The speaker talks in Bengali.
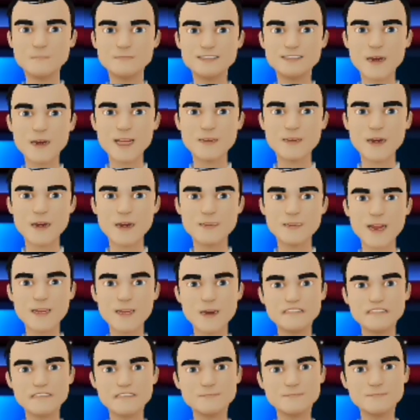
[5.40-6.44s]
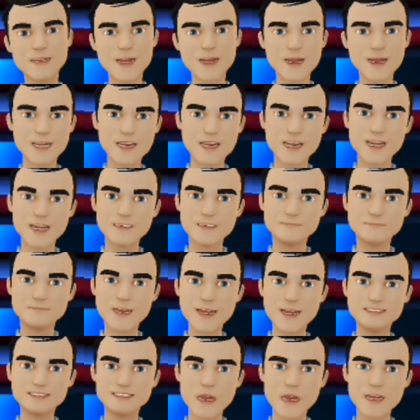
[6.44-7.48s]
দুটি প্রশ্নের উত্তর কিন্তু এই ভিডিওতে
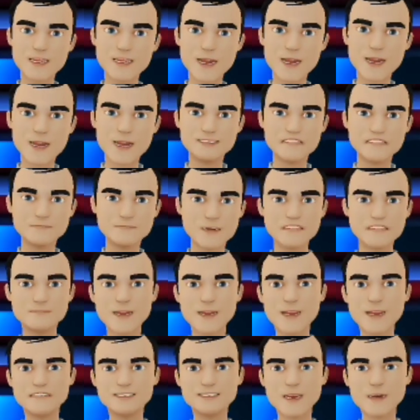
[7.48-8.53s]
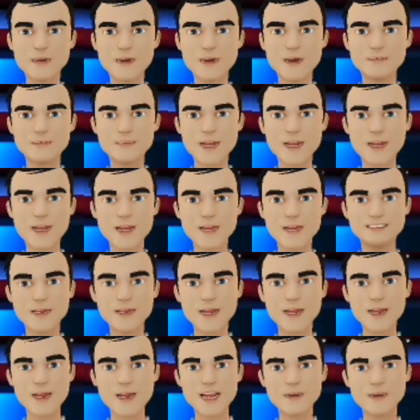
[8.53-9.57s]
দিয়ে দেব তাই এই ভিডিওটা একটু
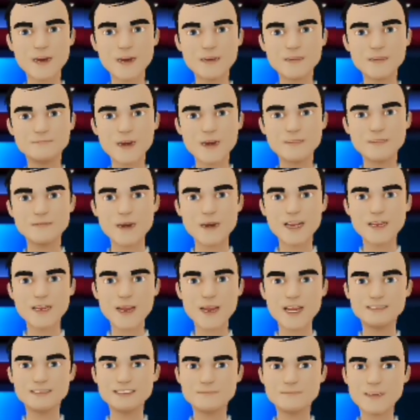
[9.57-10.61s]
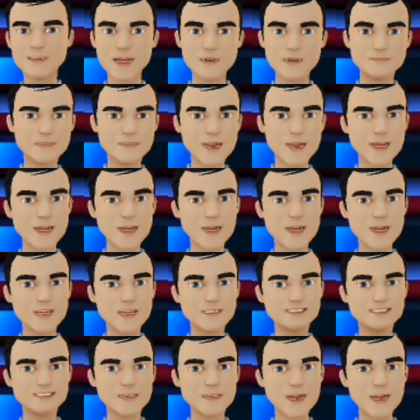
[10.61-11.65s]
স্কিপ না করে পুরো শেষ পর্যন্ত দেখতে থাকো
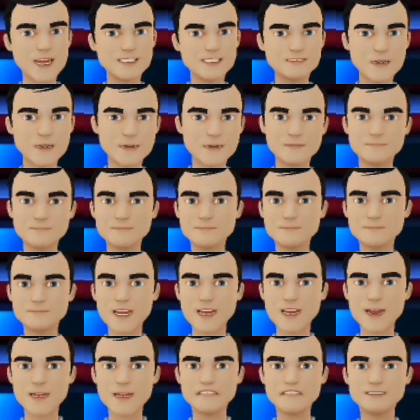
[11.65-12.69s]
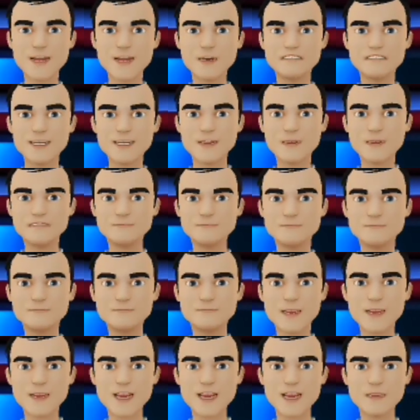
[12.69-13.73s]
প্রথম যে প্রশ্নটার উত্তর দেব
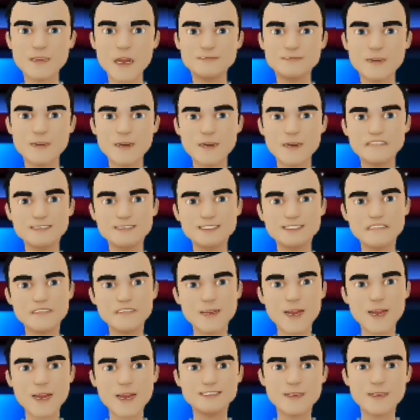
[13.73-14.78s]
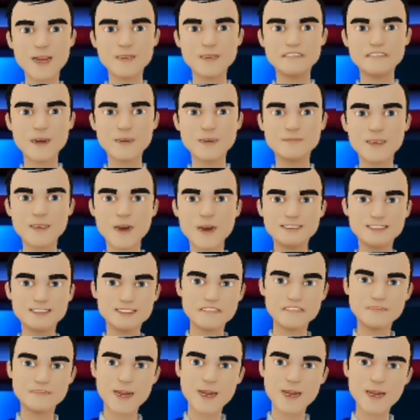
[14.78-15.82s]
সেটা হচ্ছে অনেকেই কম বেশি
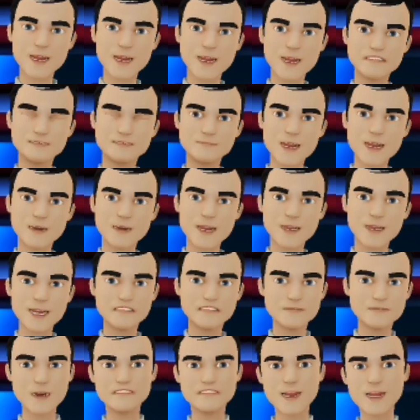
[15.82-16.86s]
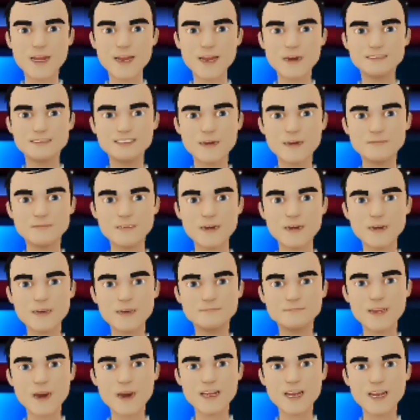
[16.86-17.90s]
একই প্রশ্ন করেছো হুগো
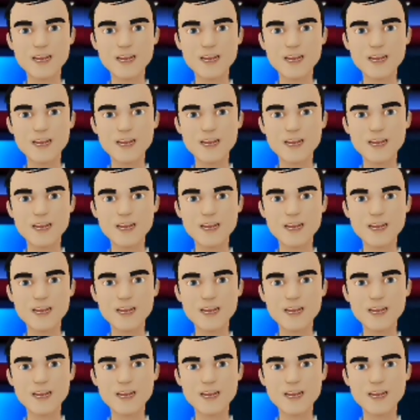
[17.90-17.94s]
নিয়ে